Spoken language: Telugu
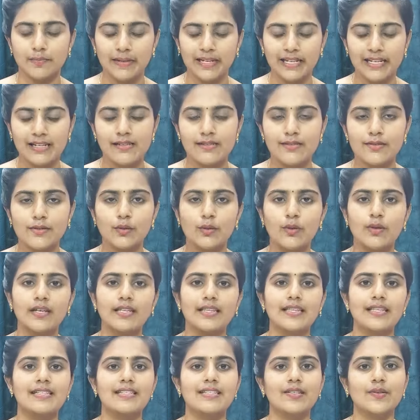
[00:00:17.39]
పిల్లల్ని
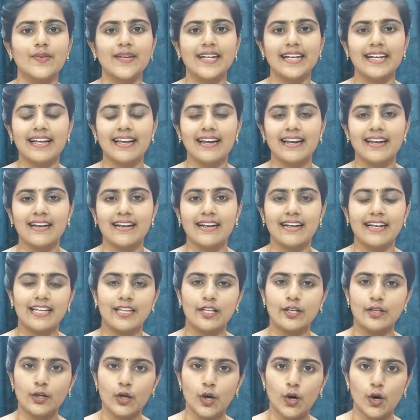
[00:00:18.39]
స్కూల్కి తీసుకువెళ్ళాలన్నా
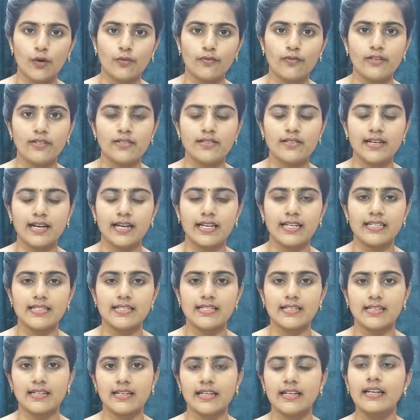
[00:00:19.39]
లేదంటే ఆఫీస్కి అయినా
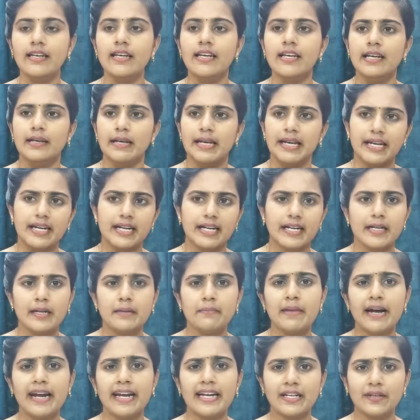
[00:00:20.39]
సరే
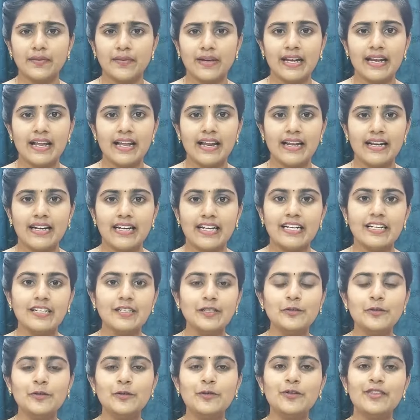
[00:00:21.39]
ఎక్కడైనా బయటికి వెళ్ళాలన్నా
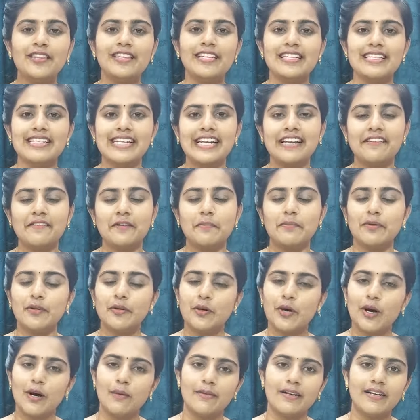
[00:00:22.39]
కుర్తీస్ అనేవి
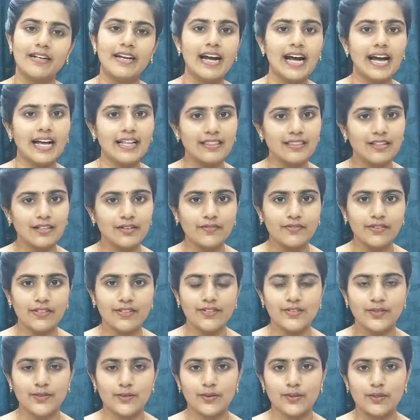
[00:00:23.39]
ఇప్పుడు కామన్గా అందరం
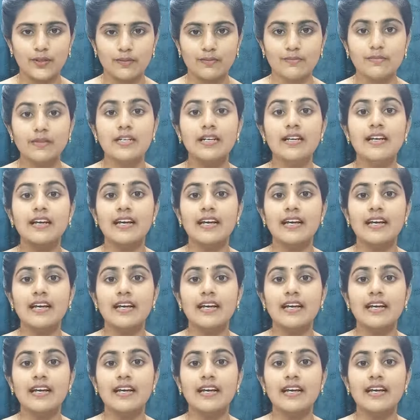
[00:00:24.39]
వేసుకుంటున్నాం